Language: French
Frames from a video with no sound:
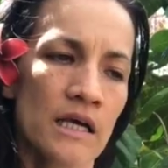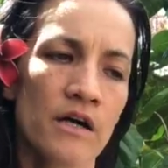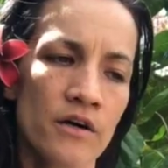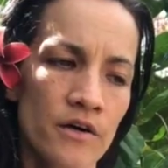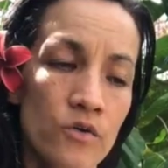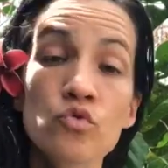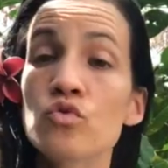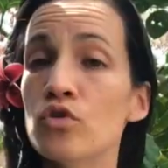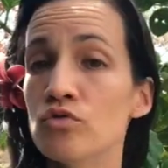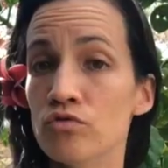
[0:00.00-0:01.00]
là, ou
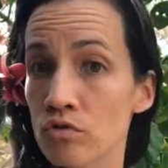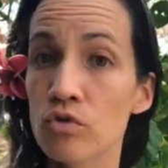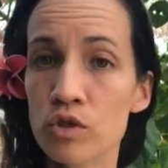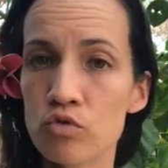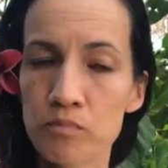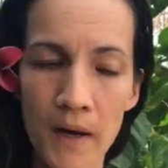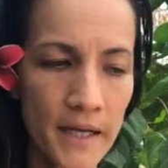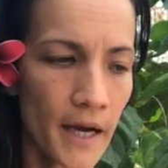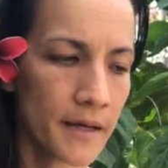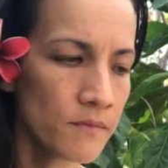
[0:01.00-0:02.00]
que ne l'écoute pas
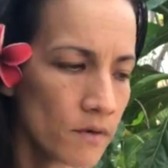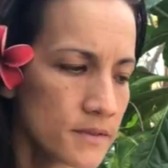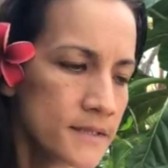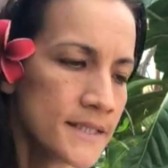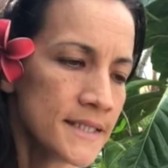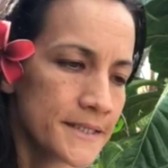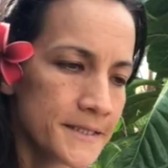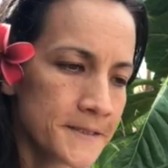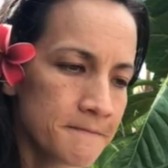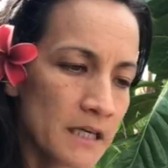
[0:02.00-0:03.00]
carrément. Hein.
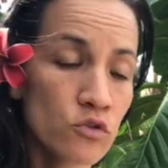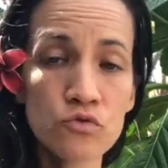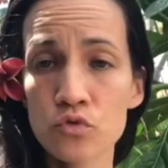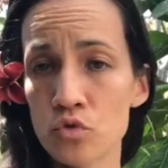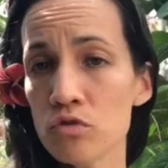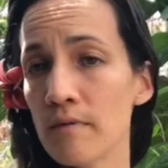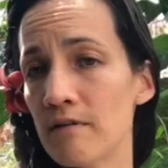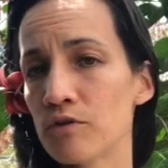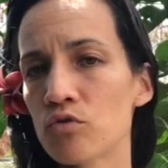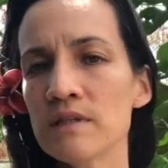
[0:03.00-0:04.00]
Euh, et donc, du coup, bah,
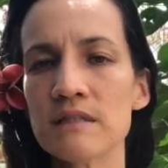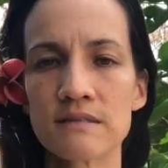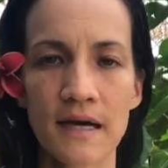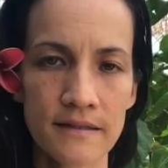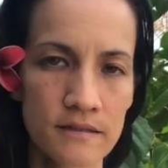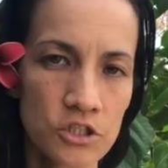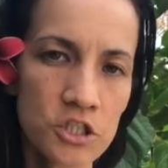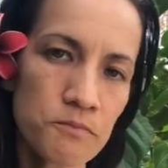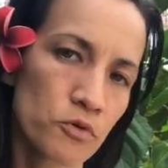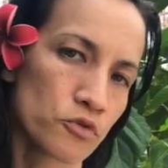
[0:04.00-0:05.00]
il va trouver des
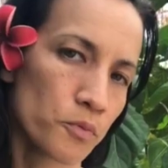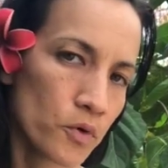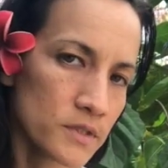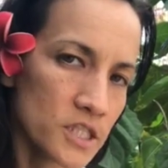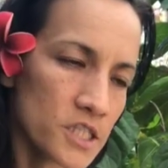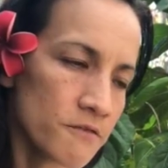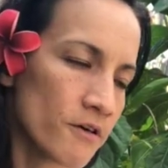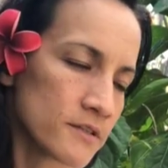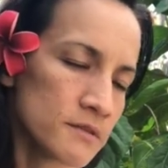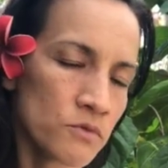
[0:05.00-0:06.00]
stratégies pour se protéger.
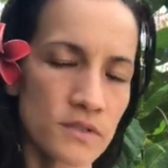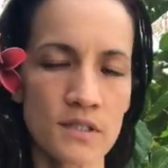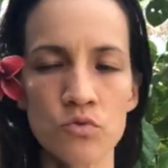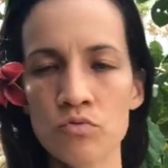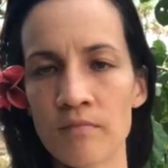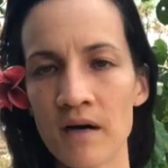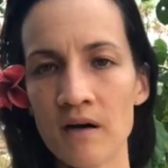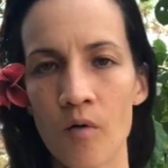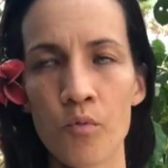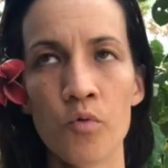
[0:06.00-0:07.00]
Forcément, c'est
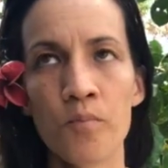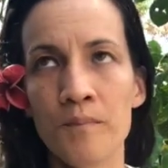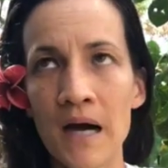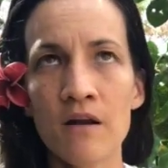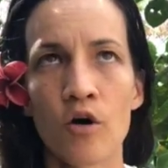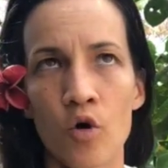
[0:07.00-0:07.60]
humain, on ne peut pas leur